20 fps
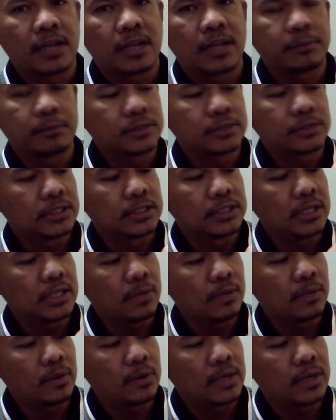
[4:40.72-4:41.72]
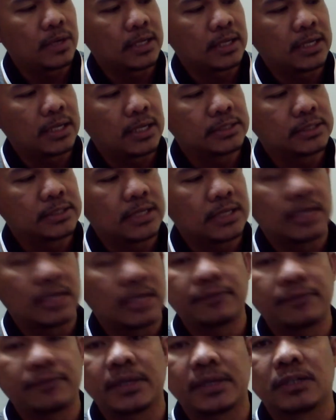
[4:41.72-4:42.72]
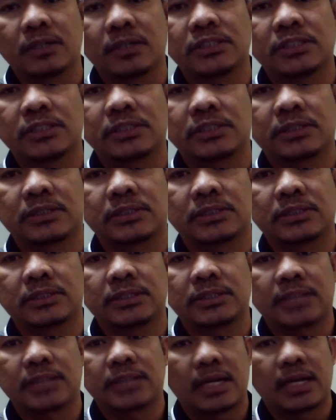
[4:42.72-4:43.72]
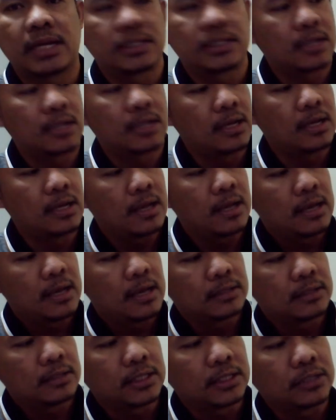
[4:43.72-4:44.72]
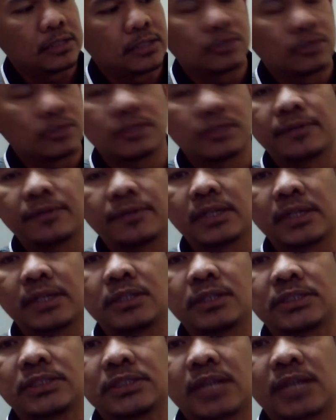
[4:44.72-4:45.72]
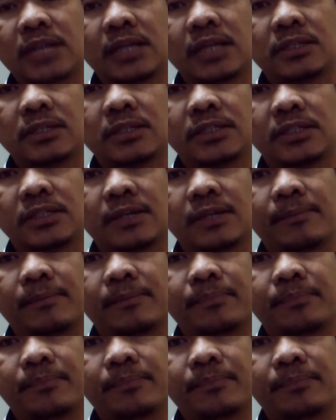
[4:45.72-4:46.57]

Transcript: Tapos hindi nawawala guys ang finger scanner nandito yung finger scanner niya.